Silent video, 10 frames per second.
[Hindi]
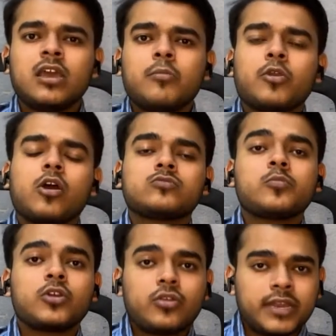बिकॉज वो
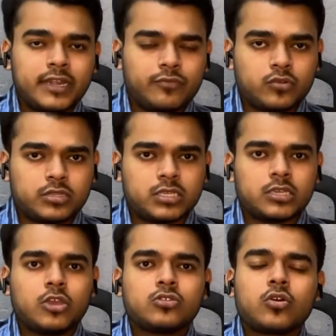मेरे को नीडफुल थी
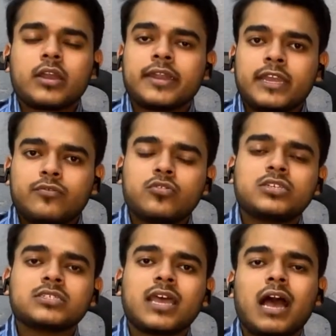तो अगर नीडफुल
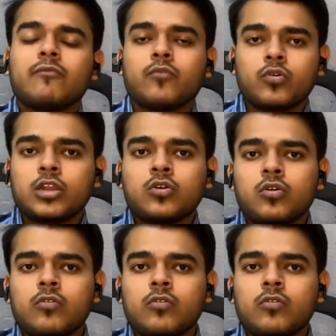चीज़ है आप वो ले लो